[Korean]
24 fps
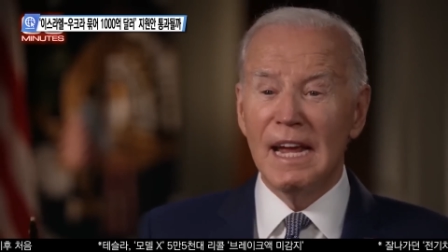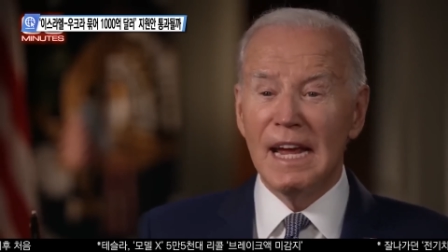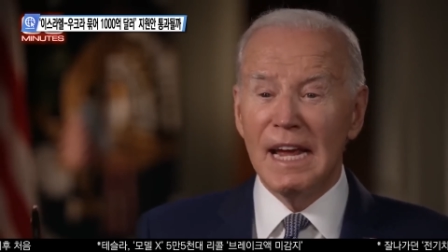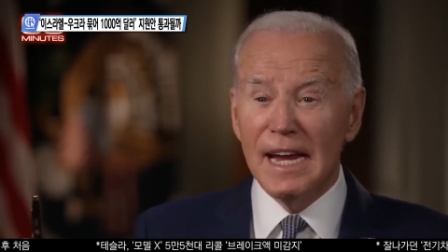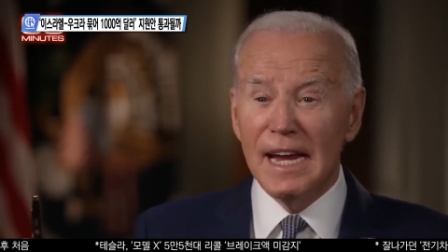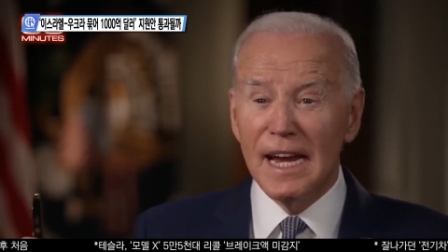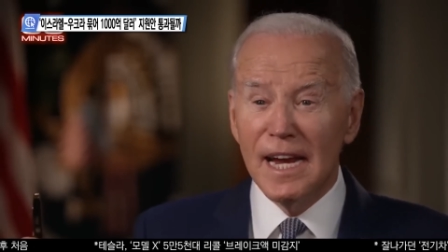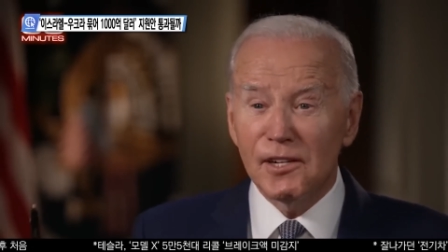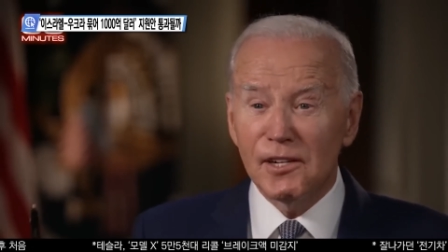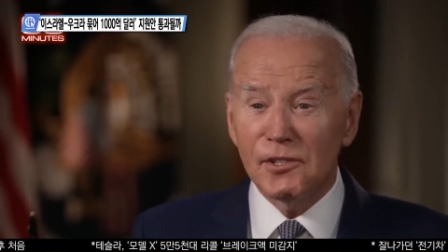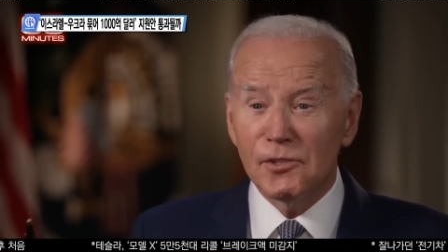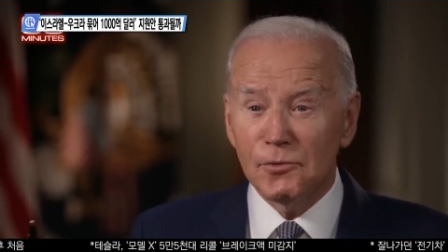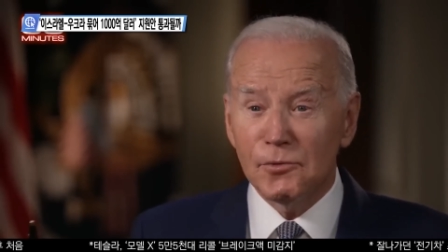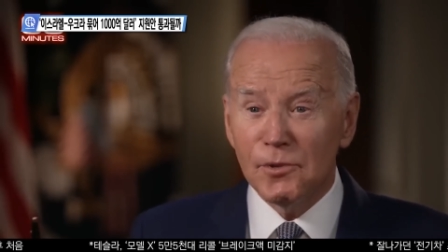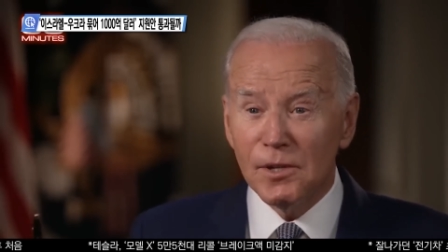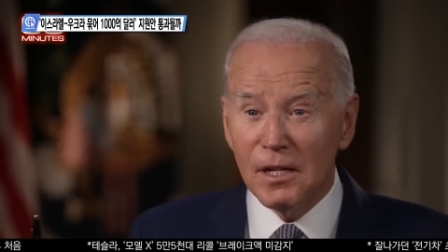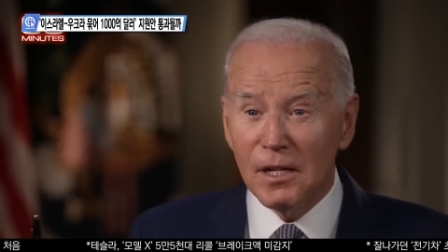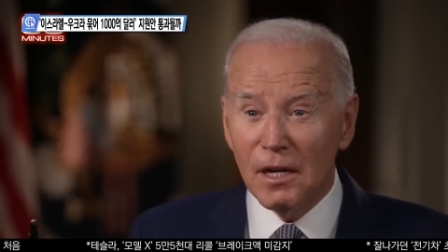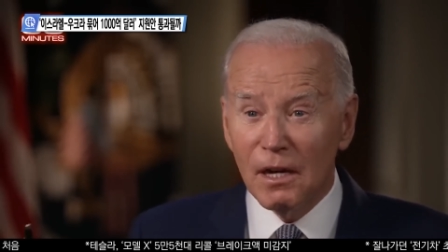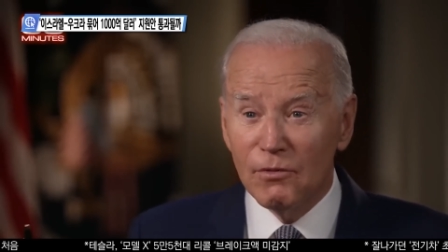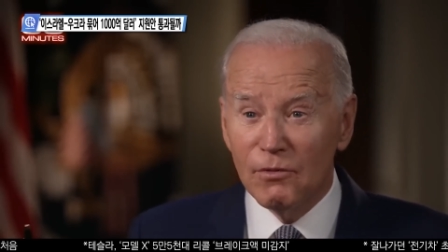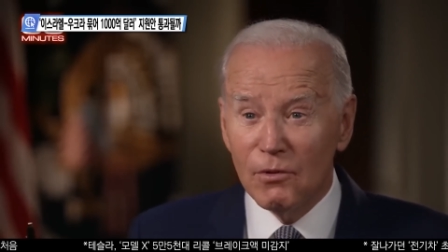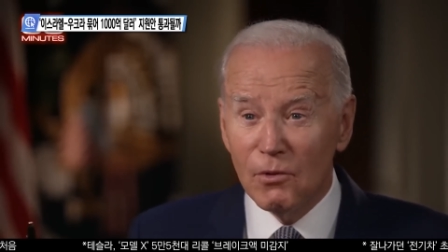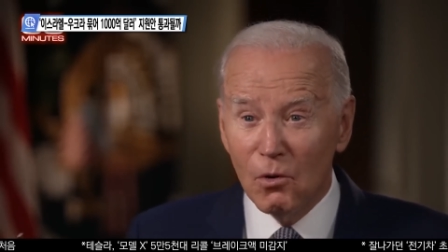처리
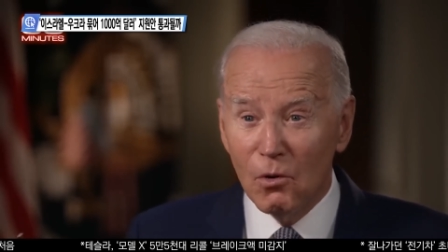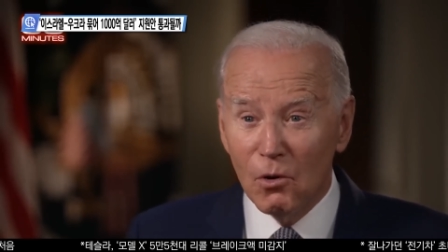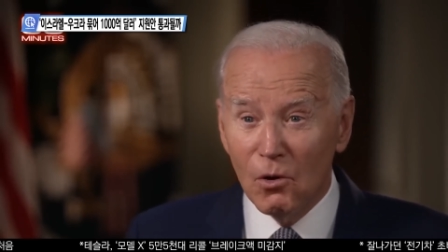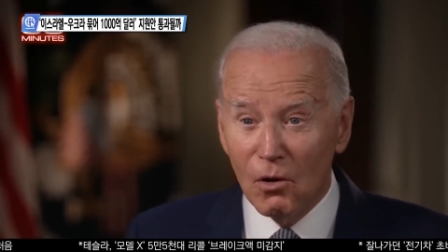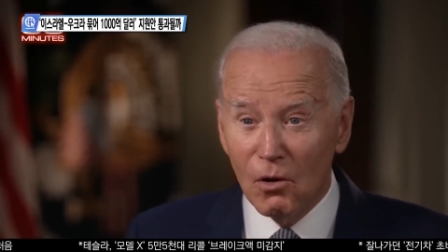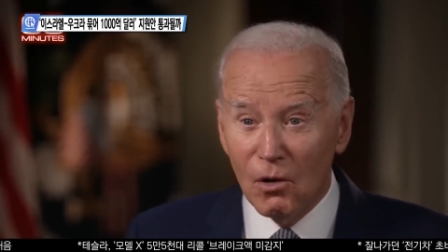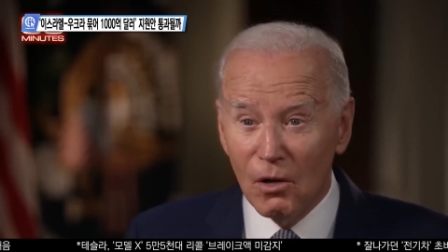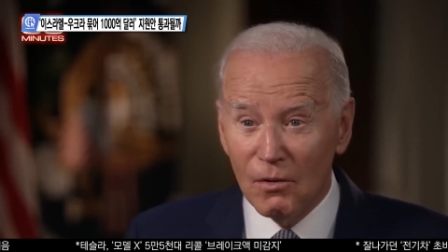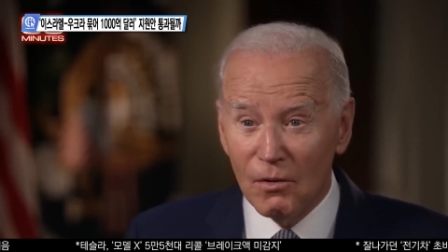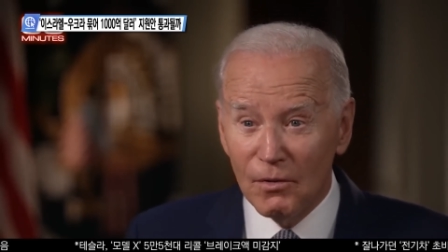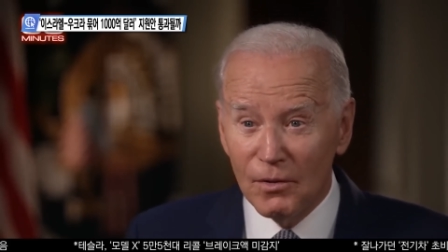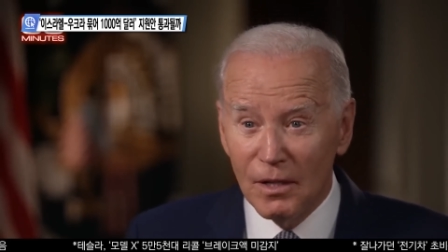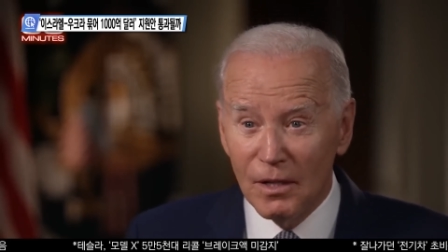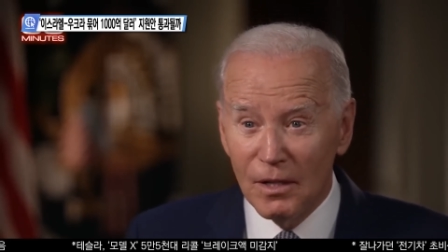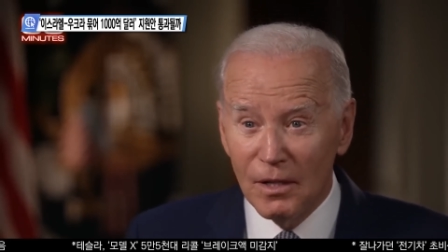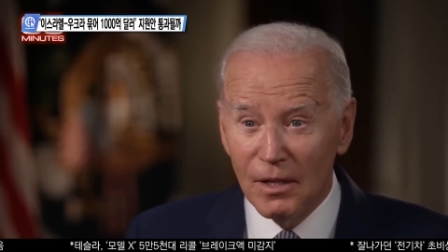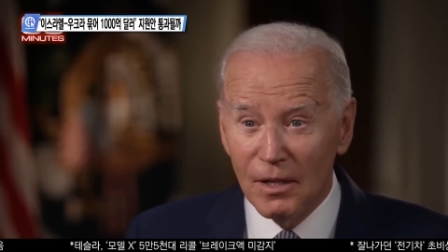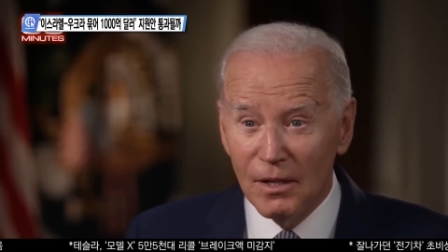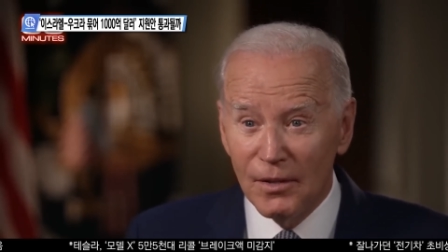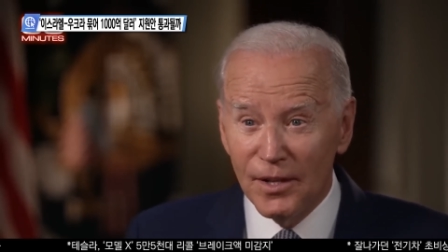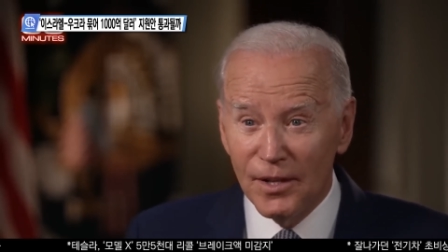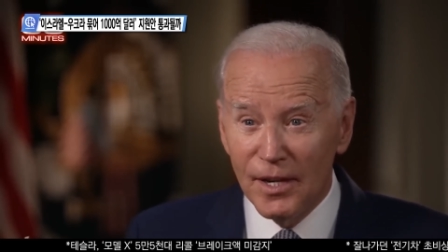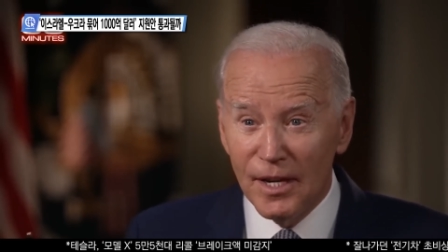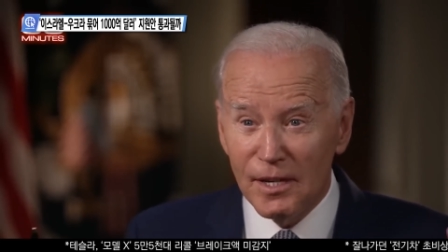과정에서
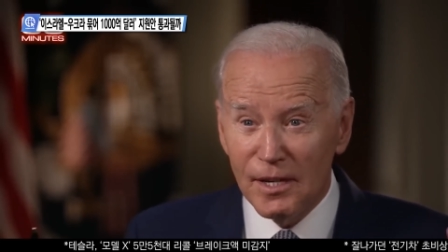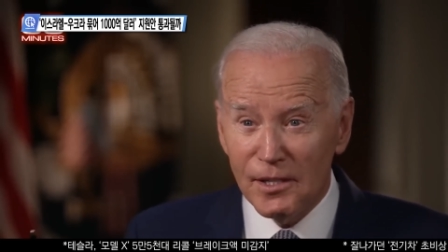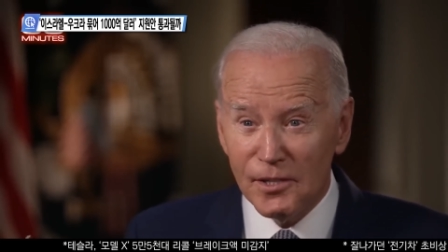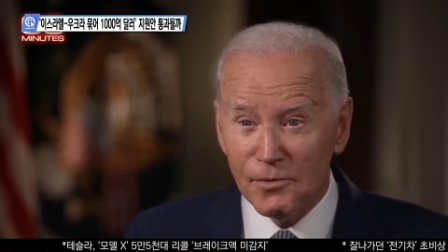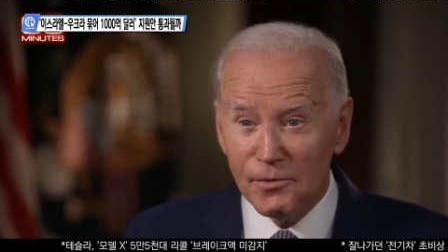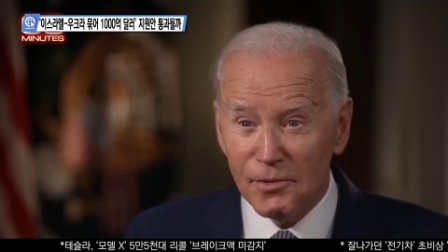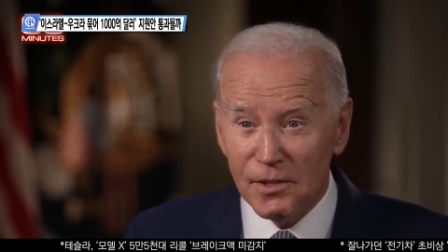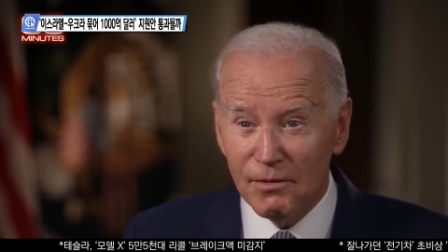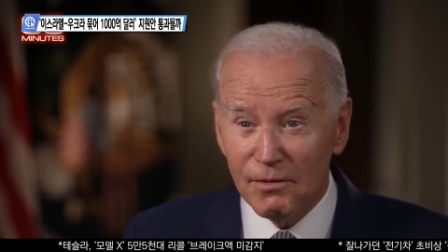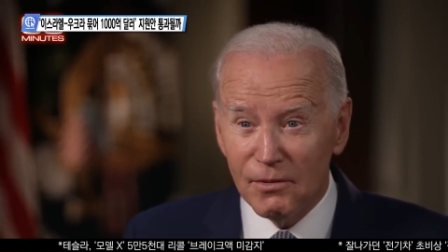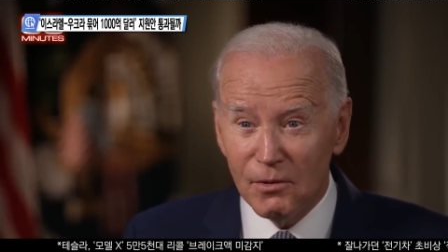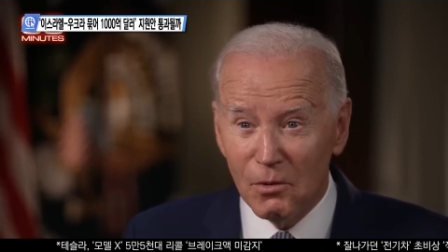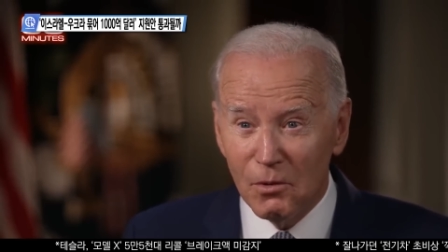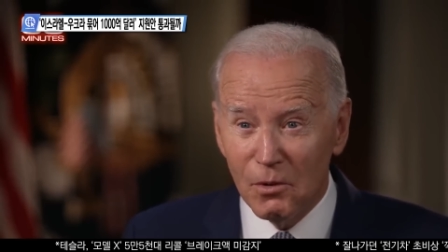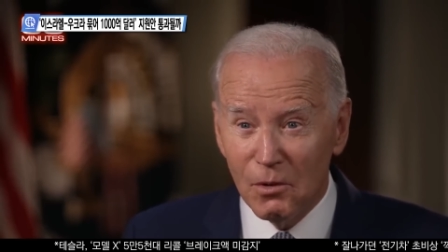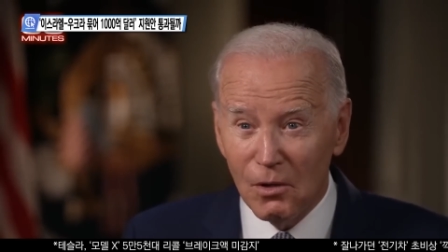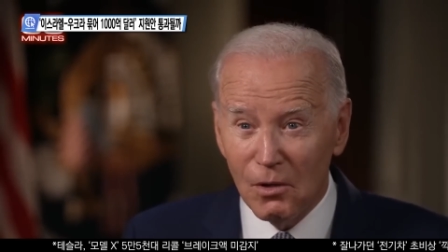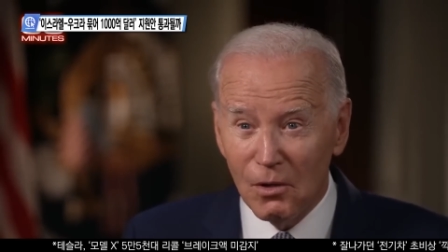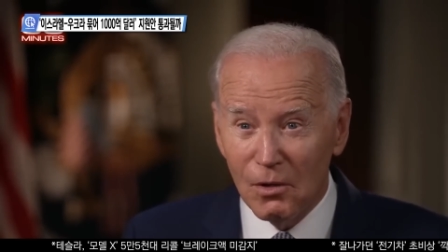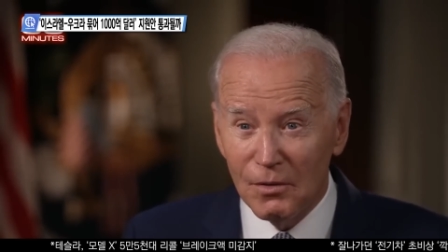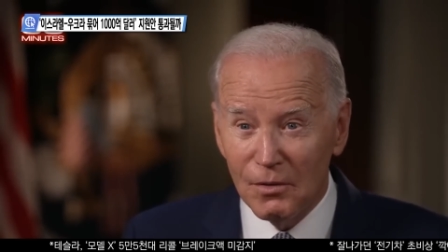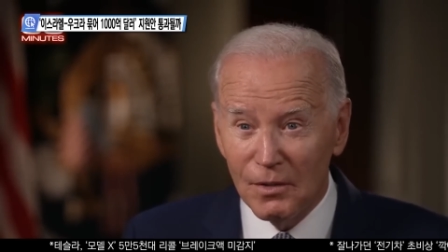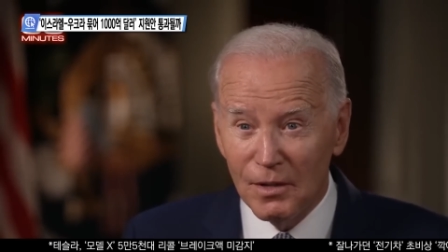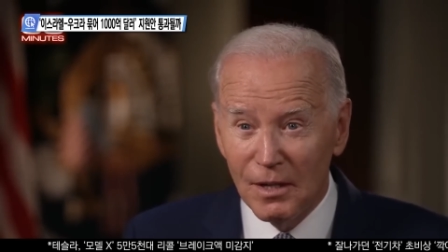진통을 줄이겠다는
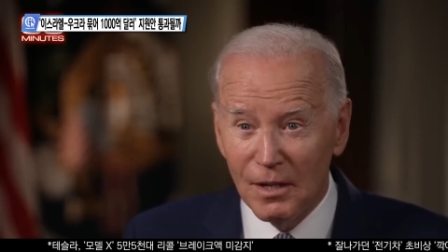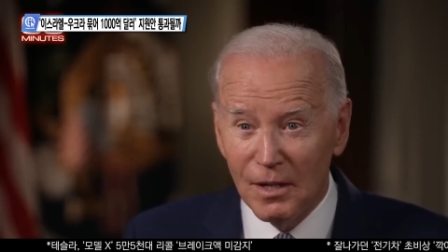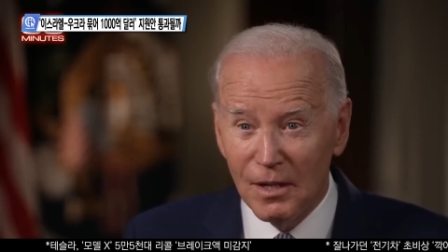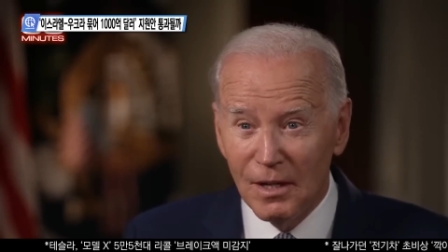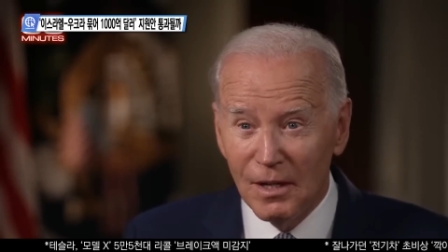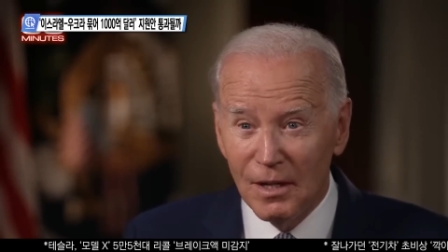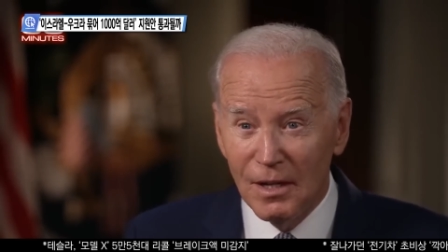구상이지만